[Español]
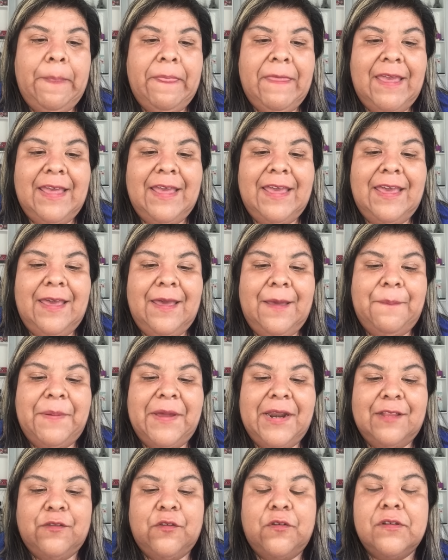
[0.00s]
eh,
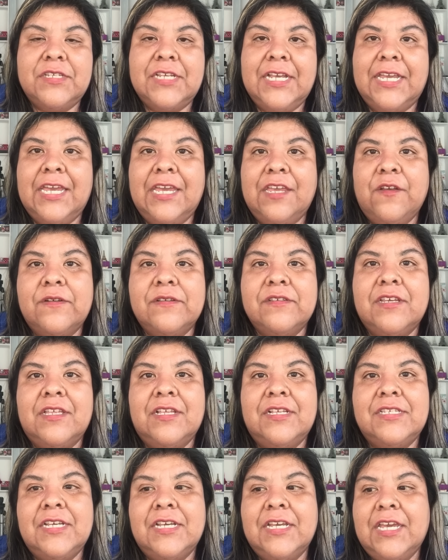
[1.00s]
para todos aquellos que
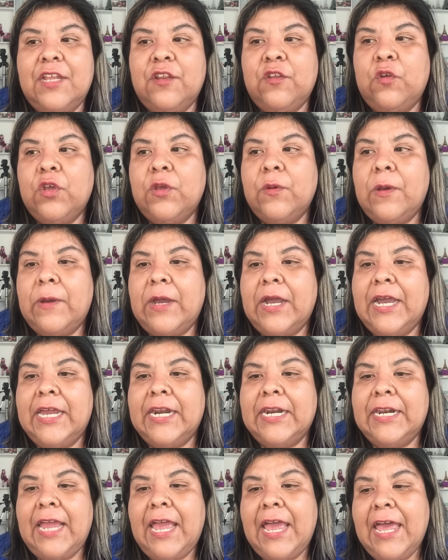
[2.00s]
decían que no iba a
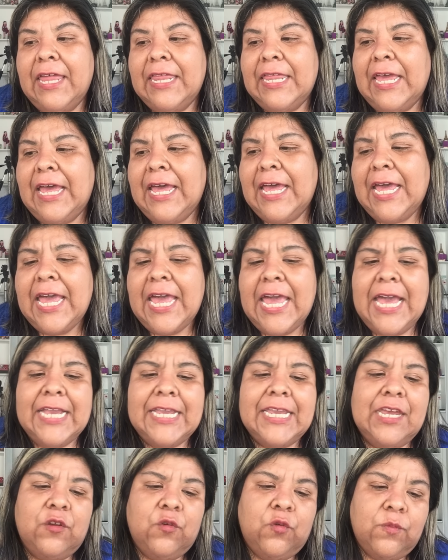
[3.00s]
bajar nada,
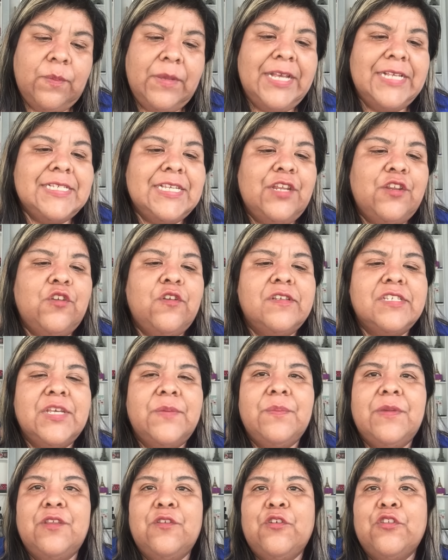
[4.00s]
que en un mes no se
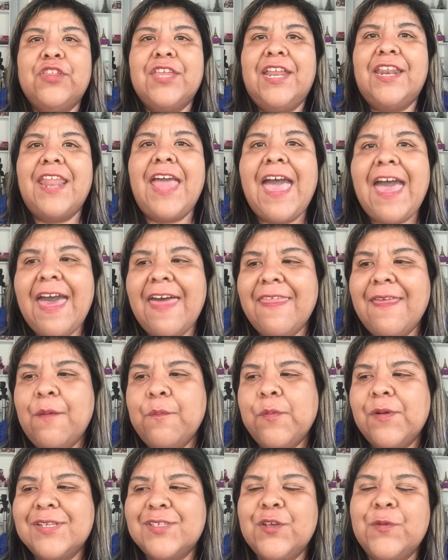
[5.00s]
me nota
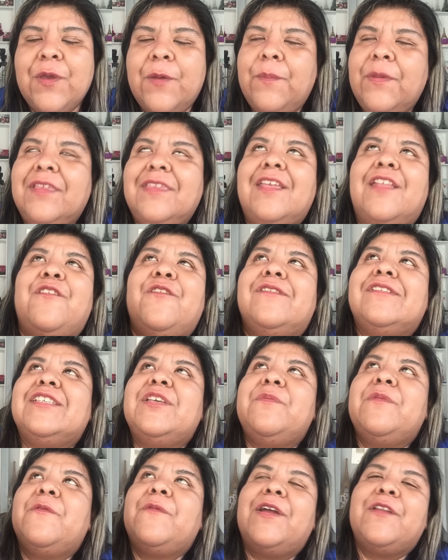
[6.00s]
nada, pues obviamente no
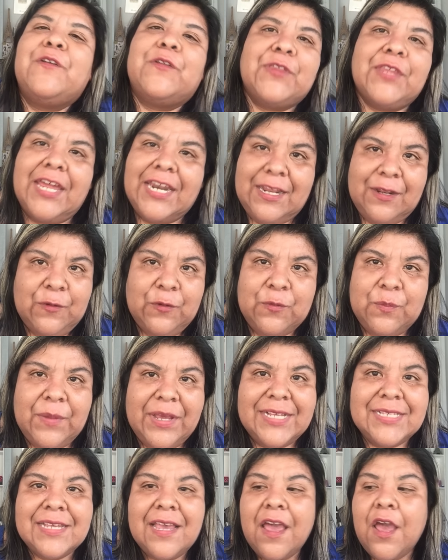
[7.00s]
se me va a notar en un
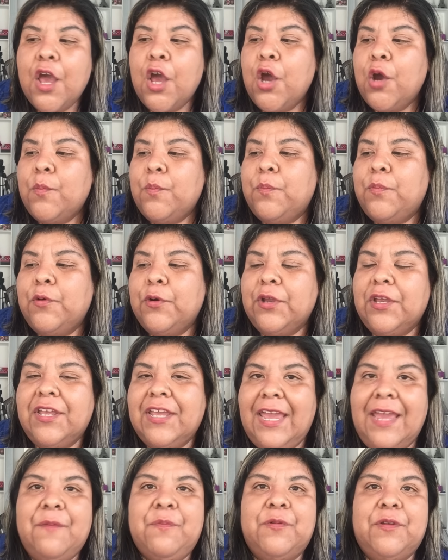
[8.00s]
mes. ¿Por
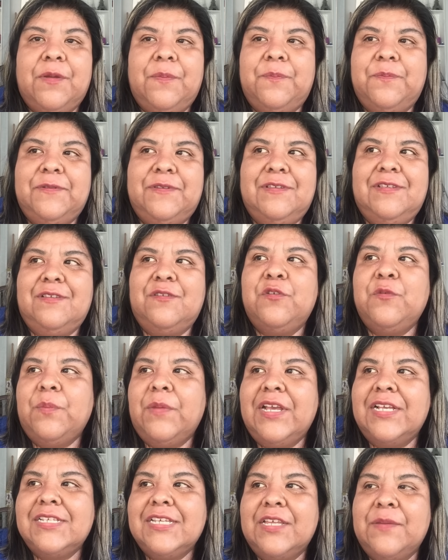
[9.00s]
qué? Porque pues, es un
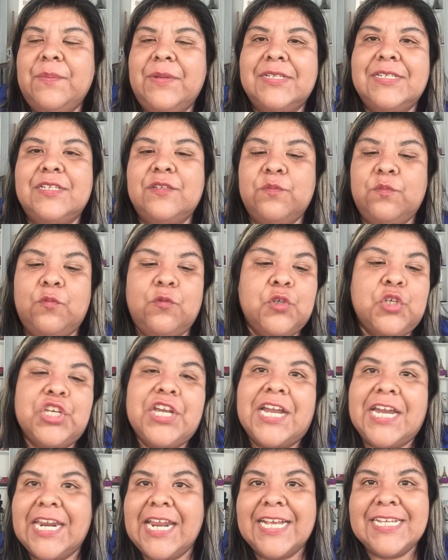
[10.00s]
mes y además es
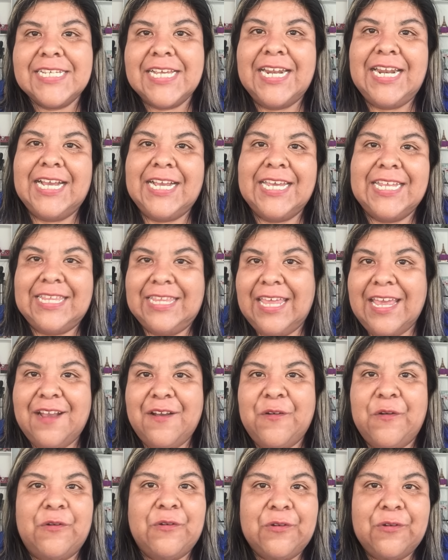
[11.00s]
mucha grasa la que
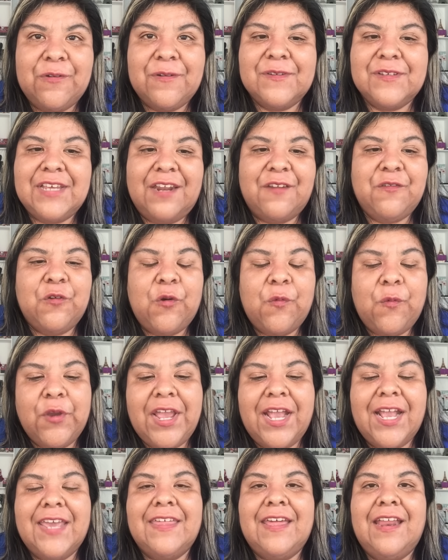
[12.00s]
tengo, ¿no? O sea, no
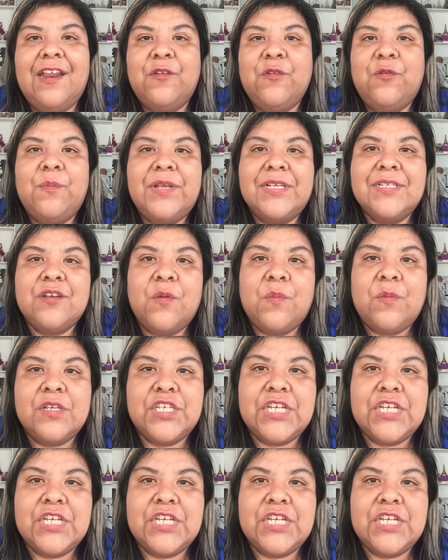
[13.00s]
voy a quedar en un mes como